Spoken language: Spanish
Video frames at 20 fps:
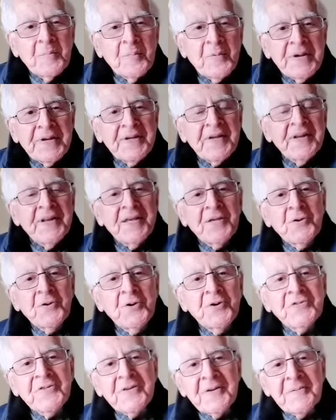Muy
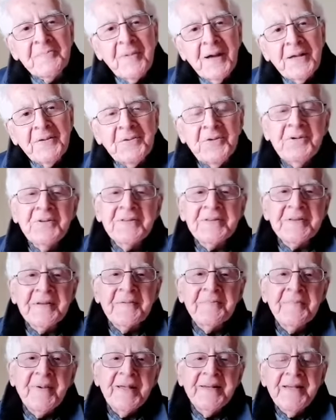queridos hermanos y
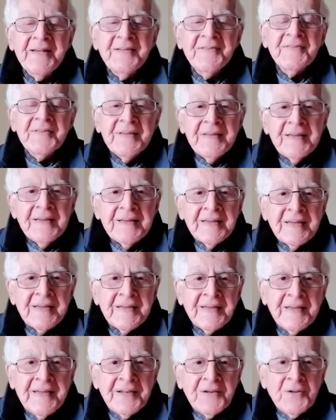hermanas,
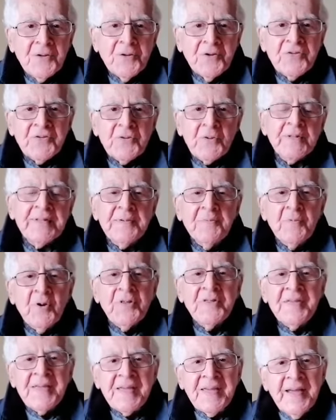en los
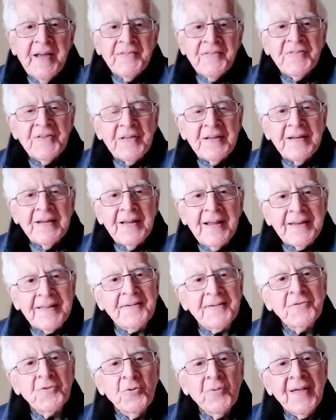últimos días, en la
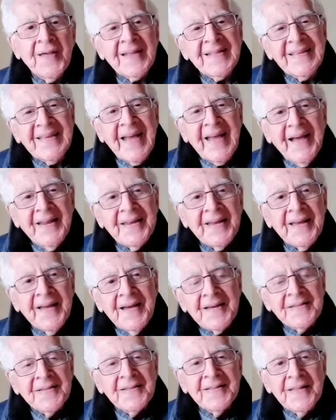lectura
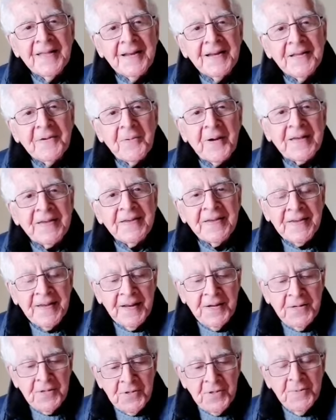diaria del
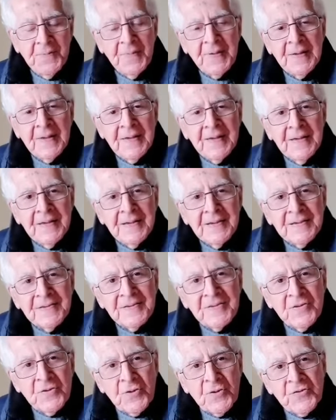Evangelio,
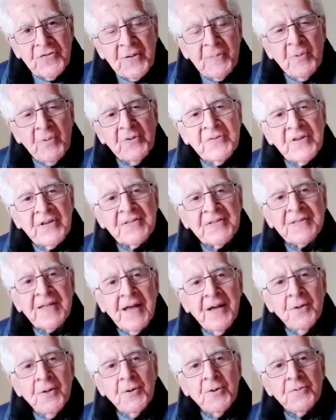nos hemos
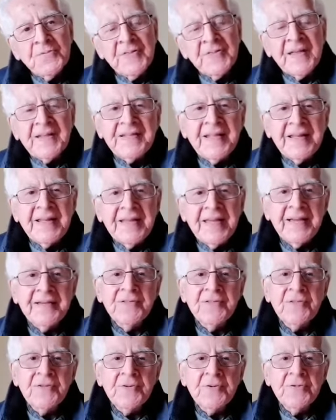estado
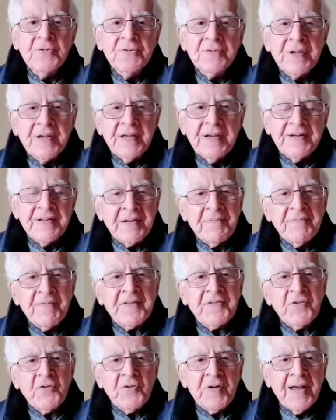deteniendo en
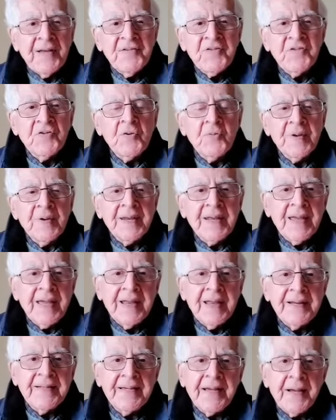reflexionar
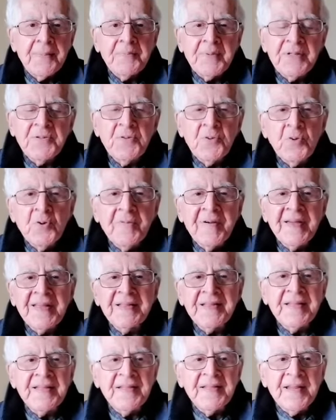sobre el capítulo
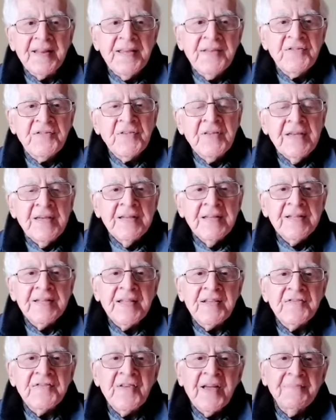23
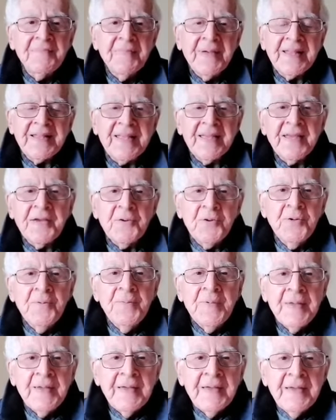de San Mateo,